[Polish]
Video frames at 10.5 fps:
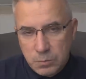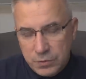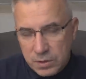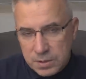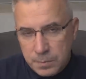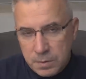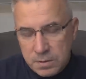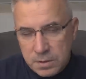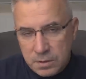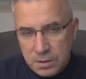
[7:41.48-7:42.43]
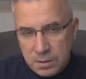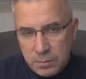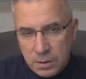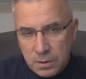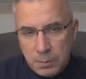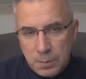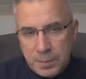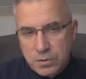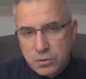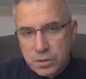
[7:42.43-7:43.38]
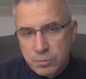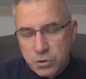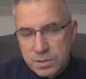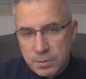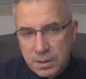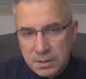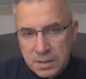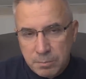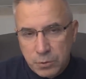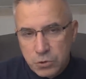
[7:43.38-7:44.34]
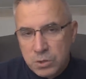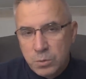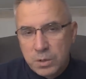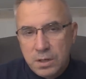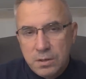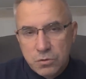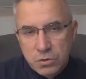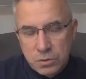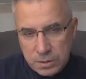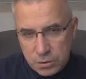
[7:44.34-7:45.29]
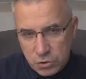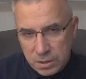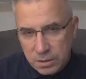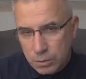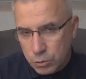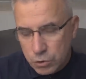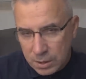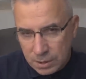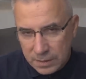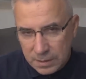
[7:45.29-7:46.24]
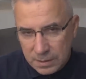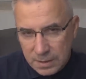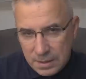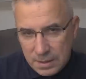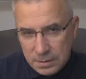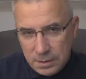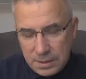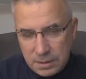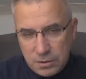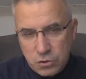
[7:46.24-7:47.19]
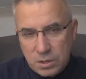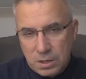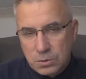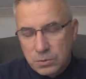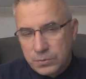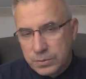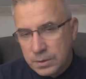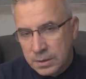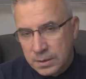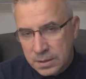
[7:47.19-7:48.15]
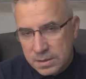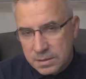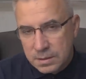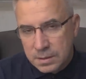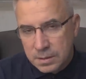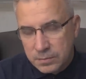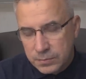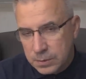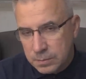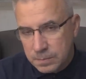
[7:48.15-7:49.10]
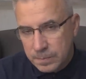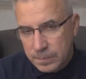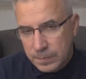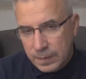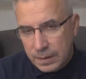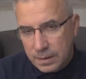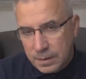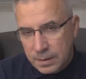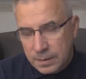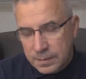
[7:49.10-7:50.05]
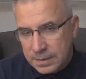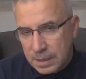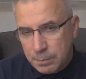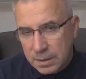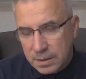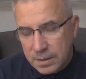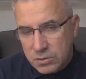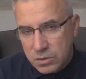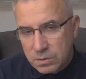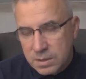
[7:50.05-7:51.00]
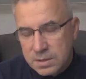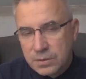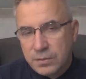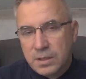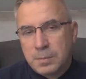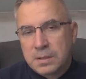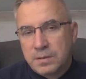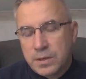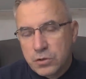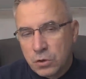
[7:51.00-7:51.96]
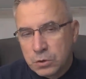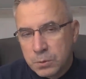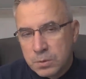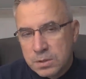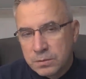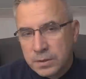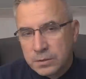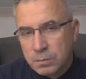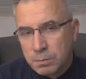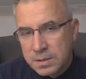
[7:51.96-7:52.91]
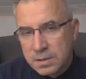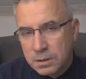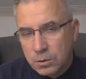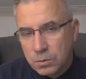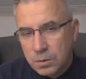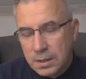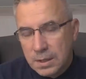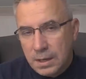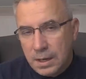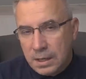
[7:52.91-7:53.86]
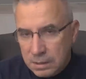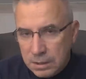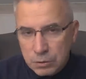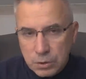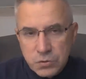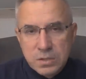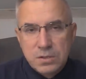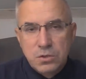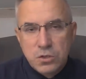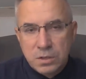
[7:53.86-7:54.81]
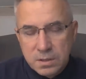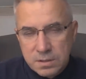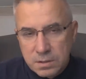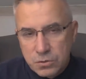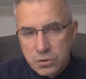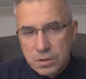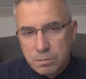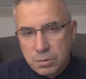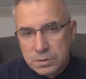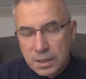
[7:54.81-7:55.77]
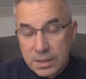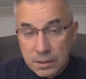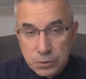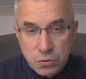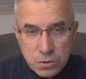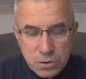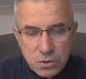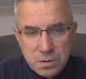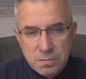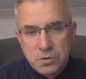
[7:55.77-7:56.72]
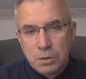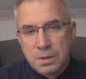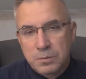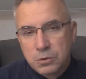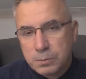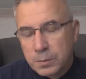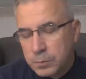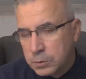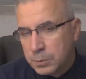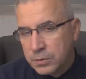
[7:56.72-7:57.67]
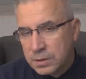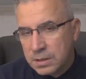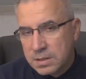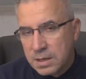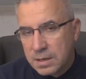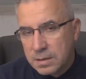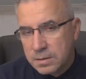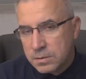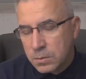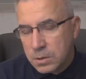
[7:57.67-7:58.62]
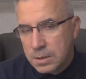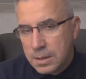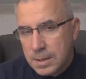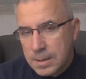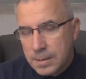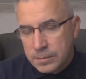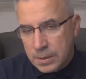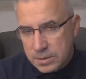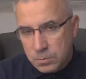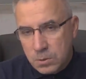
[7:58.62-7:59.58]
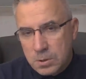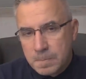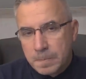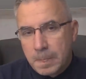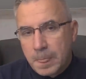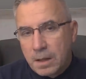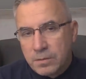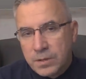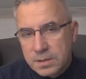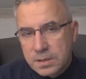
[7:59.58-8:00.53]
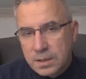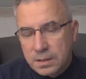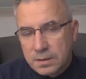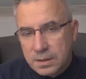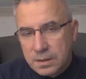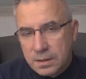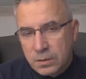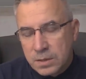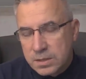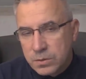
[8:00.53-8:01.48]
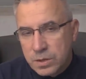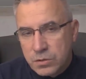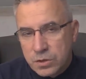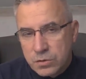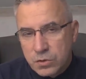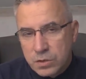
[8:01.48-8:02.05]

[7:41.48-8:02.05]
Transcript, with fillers: Mówiąc między innymi, o popatrzcie, przesłali nam posiłki, szkoda, że koszerne. I takich żartów y, jest y, w tym Y, na tej barykadzie, która za chwilę ma dawać odpór Sowietom bez liku. Ale Leon to wszystko dzielnie znosi, bo tak jak to Żydzi, dobrem odp odpowiada za zło, na zło. Więc kiedy okazuje się,